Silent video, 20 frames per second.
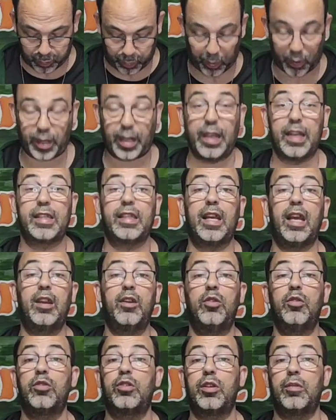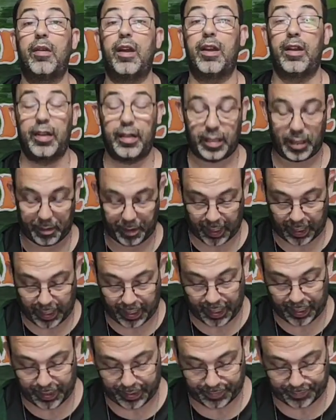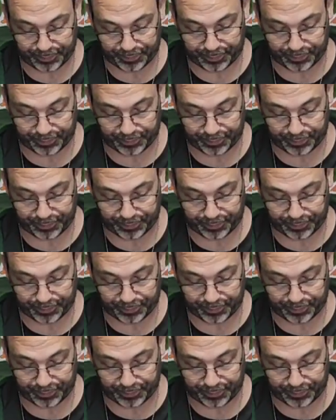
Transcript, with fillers: porque esta no se va, se va a caer.